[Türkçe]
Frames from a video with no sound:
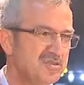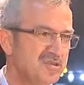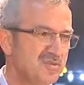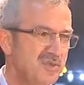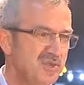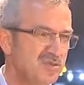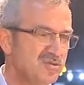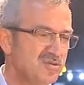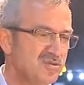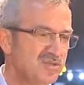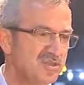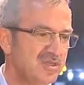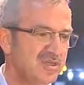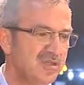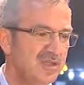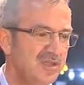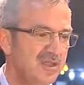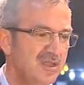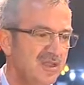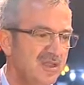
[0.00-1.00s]
kişi, 500
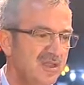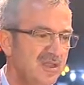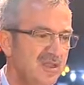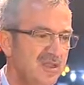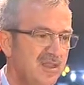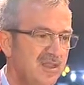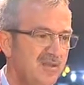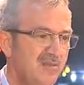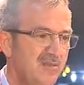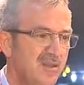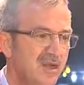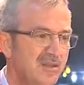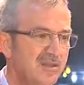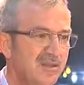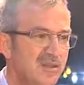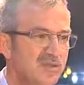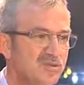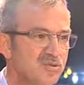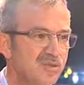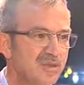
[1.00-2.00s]
kişi.
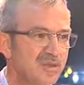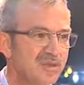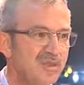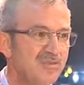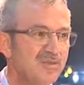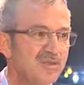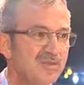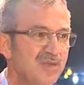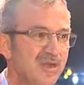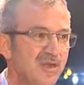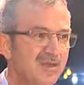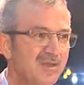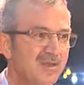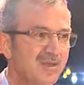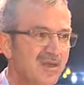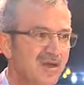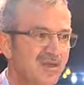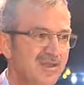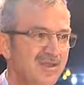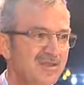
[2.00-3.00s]
Baktılar sonra dedim ki bakın
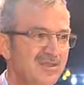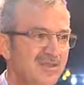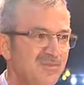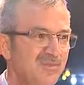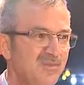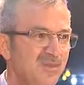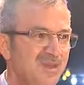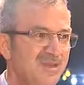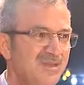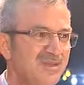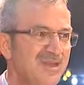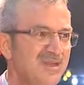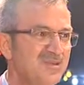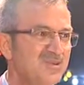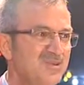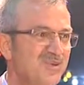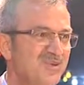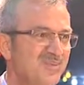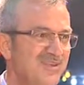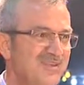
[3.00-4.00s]
arkadaşlar bu ihtiyaç
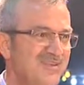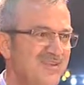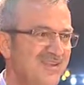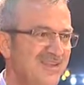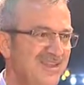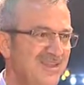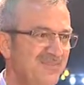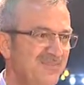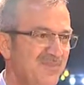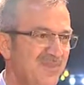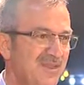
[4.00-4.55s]
sofrası değil.